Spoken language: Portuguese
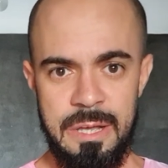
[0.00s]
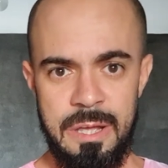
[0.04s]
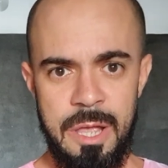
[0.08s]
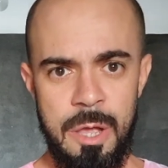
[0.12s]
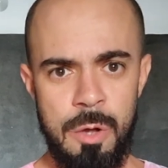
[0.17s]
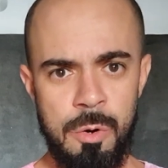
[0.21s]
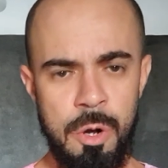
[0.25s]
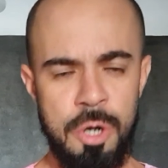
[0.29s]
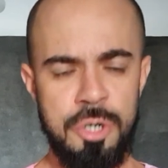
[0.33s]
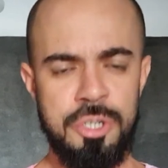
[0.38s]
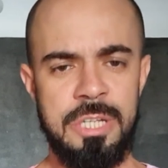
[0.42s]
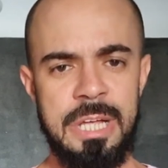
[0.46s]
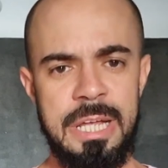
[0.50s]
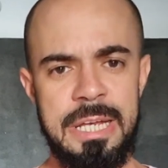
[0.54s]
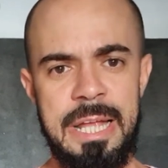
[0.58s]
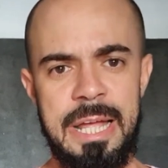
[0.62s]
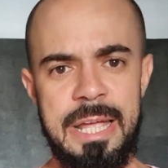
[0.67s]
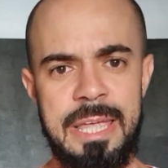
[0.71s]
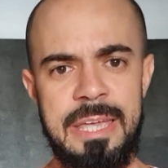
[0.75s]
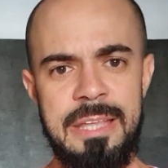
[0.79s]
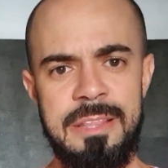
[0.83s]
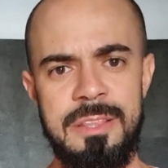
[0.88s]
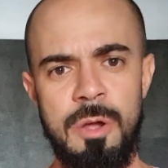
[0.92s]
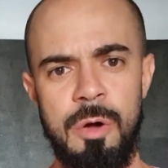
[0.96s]
Eu gostaria
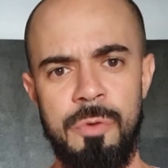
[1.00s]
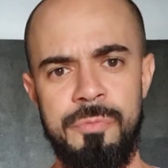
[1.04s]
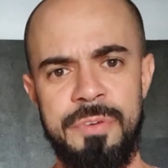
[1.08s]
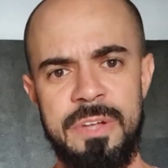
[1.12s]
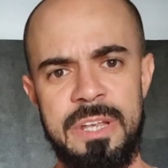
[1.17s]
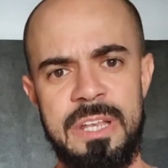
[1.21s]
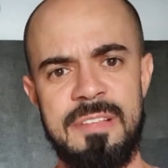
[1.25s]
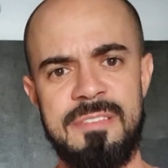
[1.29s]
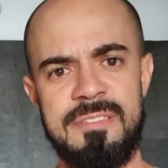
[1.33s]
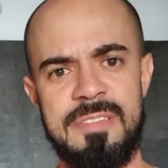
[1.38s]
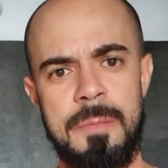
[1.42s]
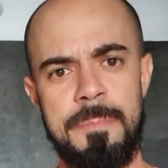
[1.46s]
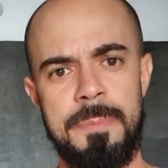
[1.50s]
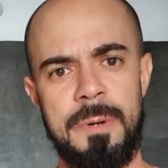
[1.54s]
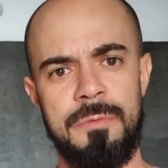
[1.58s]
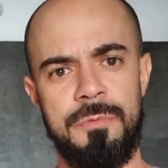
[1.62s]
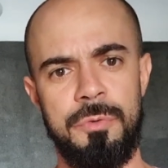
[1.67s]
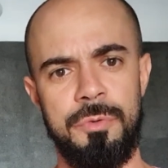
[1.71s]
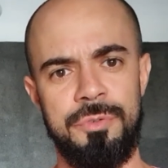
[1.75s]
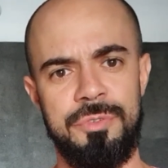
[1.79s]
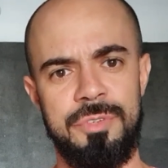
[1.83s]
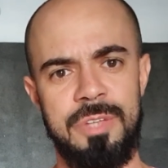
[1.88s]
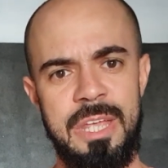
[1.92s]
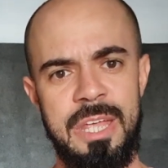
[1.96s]
aqui de oferecer para
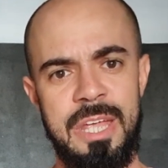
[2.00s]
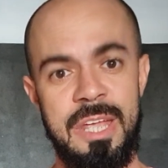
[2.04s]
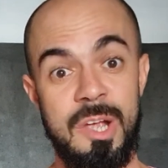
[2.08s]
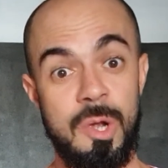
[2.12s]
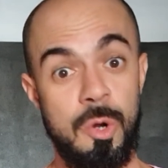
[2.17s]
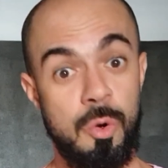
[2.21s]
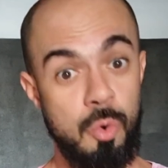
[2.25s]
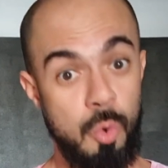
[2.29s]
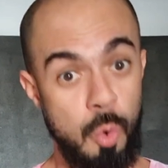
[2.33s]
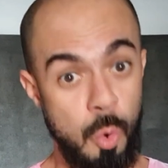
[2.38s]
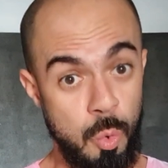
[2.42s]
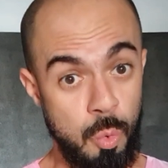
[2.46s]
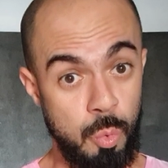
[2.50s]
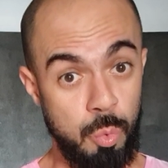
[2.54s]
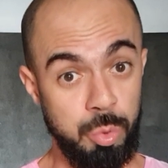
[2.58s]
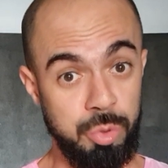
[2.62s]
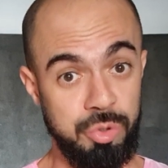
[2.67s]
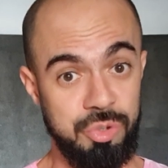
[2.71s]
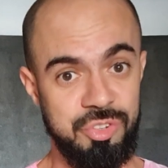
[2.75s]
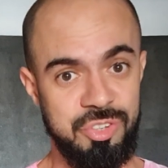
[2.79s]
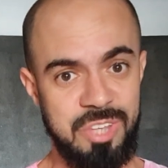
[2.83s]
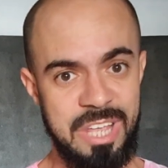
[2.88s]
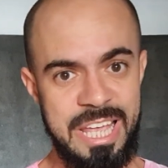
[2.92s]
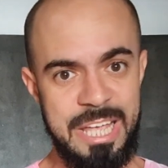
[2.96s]
você,
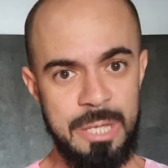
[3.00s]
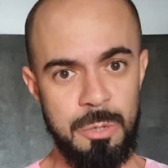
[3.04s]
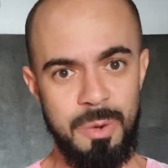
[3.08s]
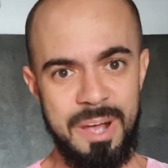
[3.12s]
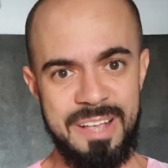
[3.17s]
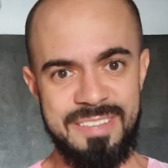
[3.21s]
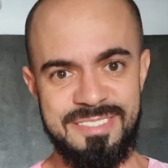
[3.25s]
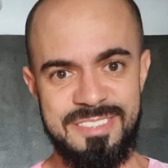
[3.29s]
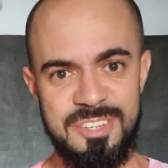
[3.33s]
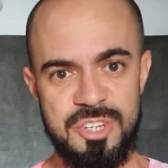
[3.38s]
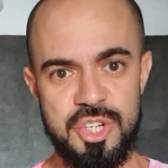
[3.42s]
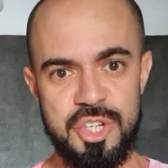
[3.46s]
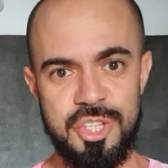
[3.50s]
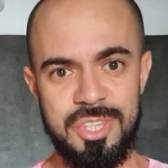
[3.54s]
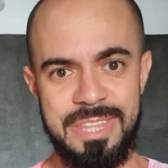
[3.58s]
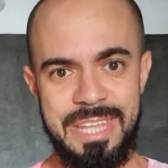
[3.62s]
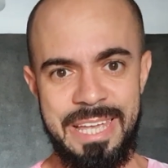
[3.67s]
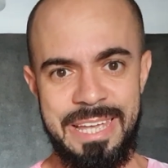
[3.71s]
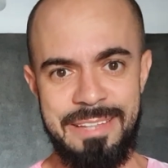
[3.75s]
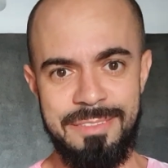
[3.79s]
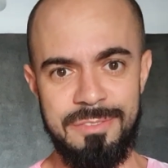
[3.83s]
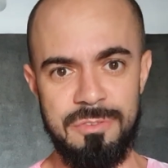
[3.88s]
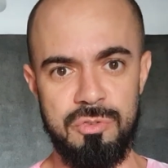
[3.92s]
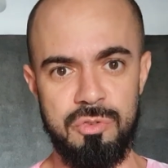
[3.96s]
concurseiro,
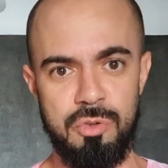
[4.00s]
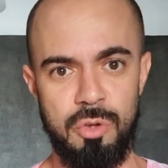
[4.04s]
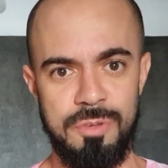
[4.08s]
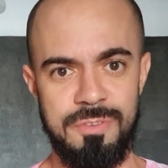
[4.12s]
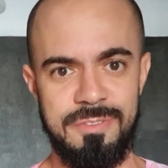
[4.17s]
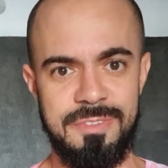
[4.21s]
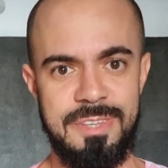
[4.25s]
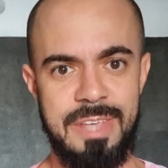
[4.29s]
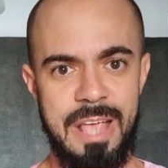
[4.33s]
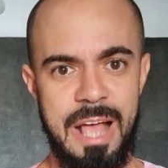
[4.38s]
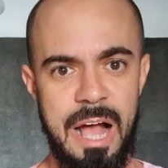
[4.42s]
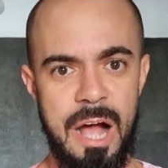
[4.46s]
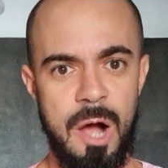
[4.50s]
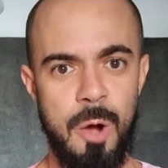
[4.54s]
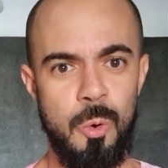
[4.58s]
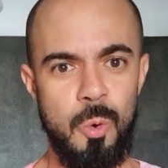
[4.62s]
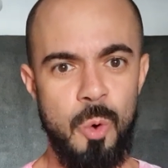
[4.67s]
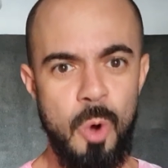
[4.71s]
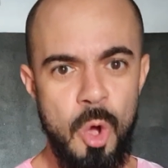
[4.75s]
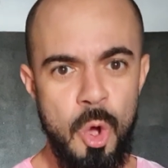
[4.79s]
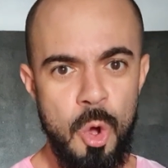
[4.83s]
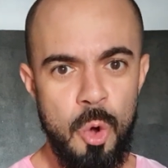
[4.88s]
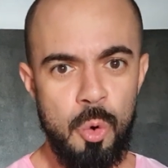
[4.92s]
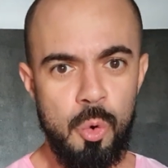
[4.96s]
assistente
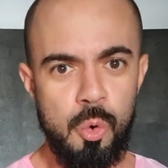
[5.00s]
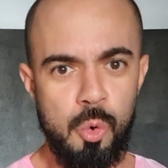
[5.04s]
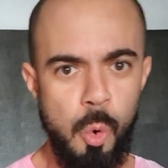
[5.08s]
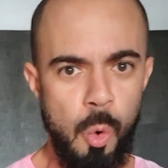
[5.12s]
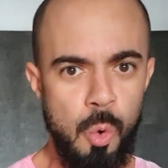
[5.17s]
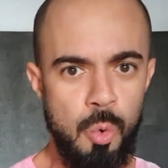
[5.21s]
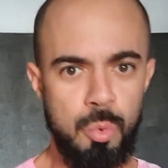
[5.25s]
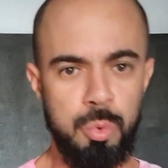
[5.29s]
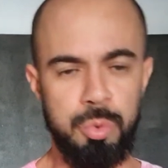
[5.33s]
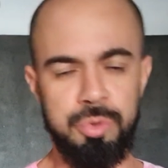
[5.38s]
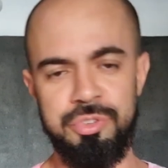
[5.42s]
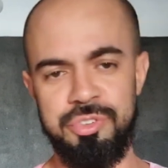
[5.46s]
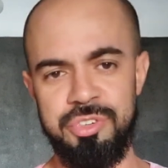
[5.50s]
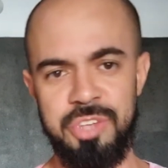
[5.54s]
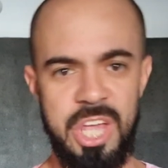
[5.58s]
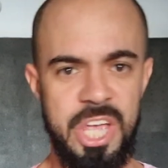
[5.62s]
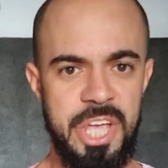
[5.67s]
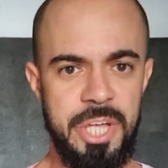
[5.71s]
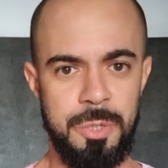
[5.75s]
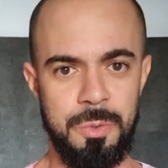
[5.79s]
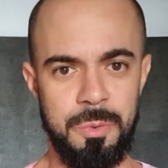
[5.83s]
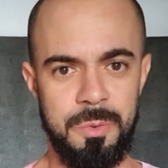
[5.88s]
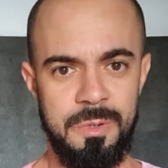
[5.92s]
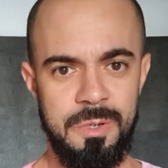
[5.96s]
social,
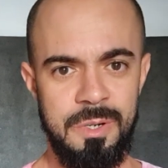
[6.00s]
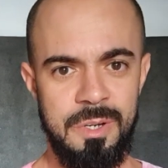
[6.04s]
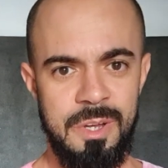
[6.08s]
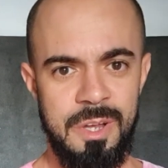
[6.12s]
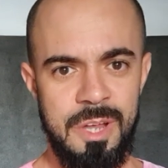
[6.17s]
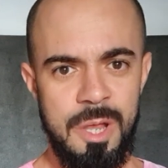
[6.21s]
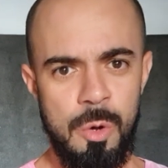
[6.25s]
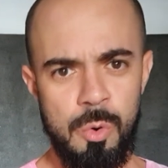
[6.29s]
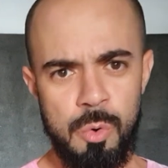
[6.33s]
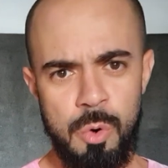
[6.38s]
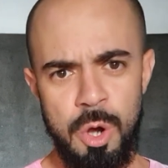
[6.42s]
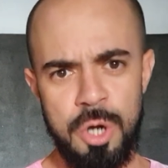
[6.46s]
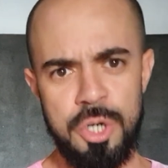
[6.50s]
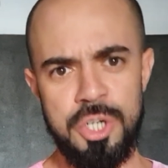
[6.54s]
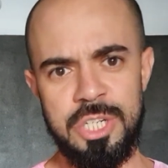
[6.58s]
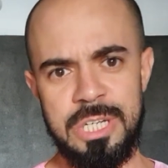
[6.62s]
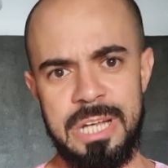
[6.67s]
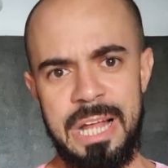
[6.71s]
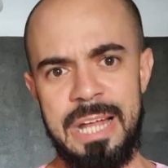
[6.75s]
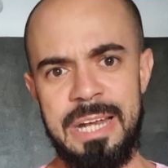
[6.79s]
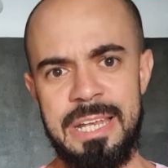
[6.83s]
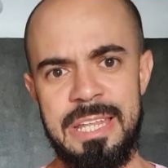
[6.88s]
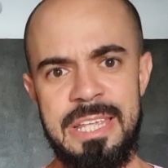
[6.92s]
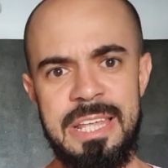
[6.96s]
concurseiro, eu
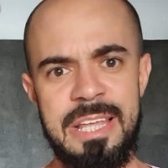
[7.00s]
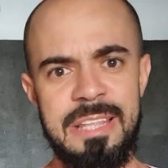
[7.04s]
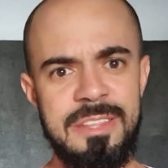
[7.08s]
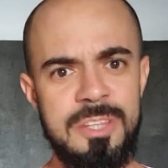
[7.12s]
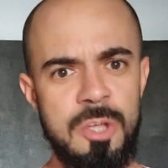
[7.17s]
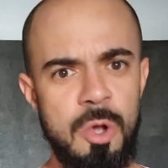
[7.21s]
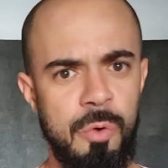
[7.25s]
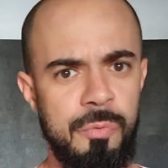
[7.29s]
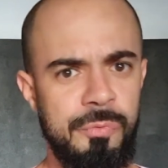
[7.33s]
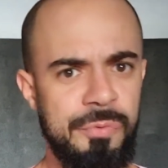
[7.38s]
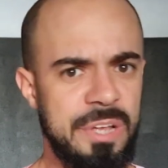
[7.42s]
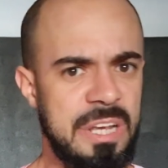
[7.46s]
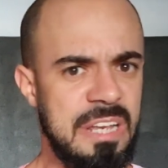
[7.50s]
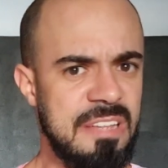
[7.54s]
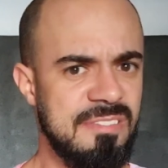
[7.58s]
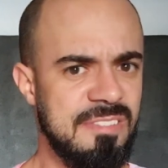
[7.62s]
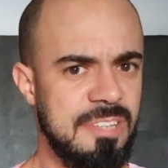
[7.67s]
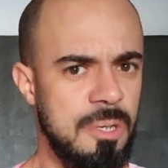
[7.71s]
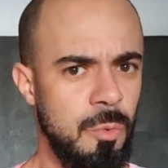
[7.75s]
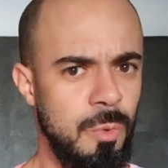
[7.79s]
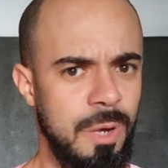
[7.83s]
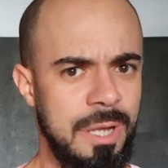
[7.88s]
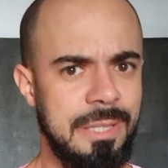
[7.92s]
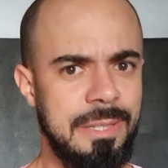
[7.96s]
gostaria de
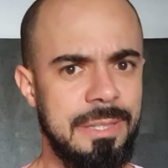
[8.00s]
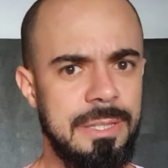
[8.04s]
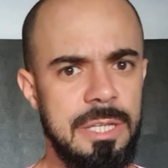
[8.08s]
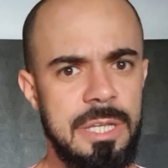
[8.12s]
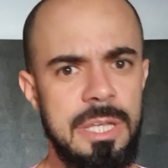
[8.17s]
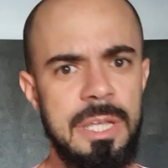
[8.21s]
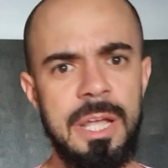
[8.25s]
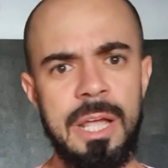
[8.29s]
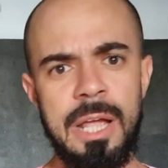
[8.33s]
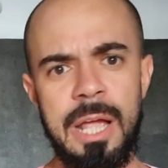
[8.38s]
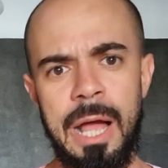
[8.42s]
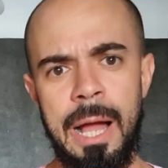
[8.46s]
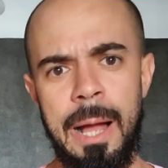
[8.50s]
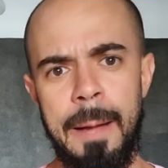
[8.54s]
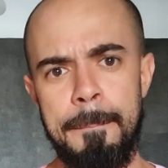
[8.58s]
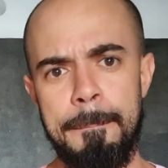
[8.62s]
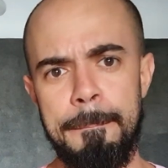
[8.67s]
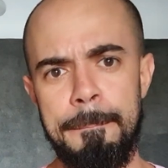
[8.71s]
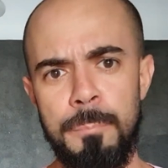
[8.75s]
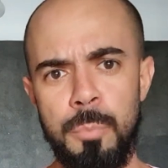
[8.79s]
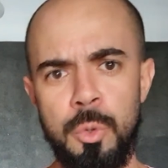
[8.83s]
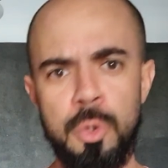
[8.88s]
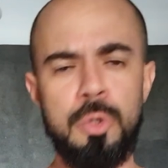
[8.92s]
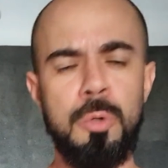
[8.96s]
oferecer uma dica
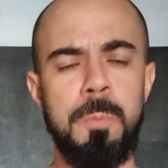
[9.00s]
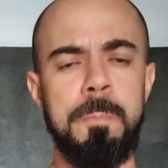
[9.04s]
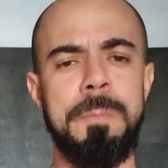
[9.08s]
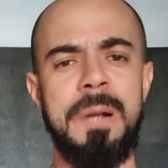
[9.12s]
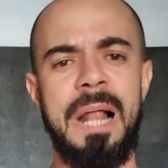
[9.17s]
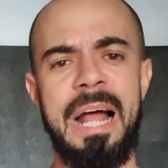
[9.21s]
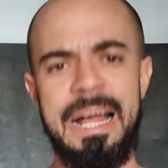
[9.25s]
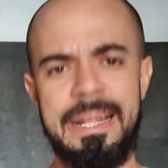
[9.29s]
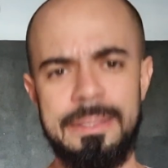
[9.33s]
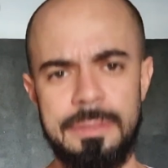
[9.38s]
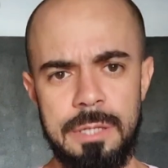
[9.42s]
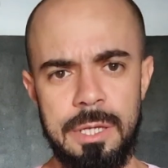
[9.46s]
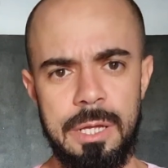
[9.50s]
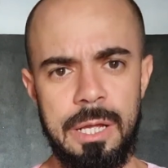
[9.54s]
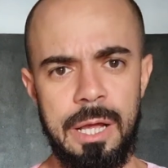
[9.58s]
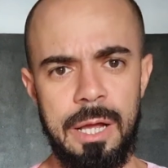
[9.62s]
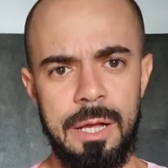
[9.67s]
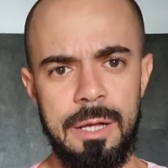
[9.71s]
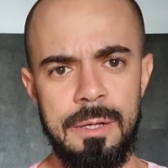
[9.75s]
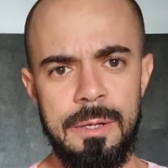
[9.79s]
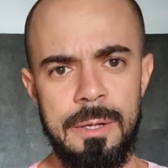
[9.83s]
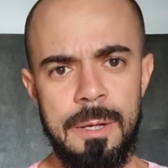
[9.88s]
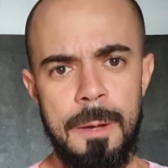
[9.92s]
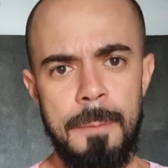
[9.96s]
muito prática,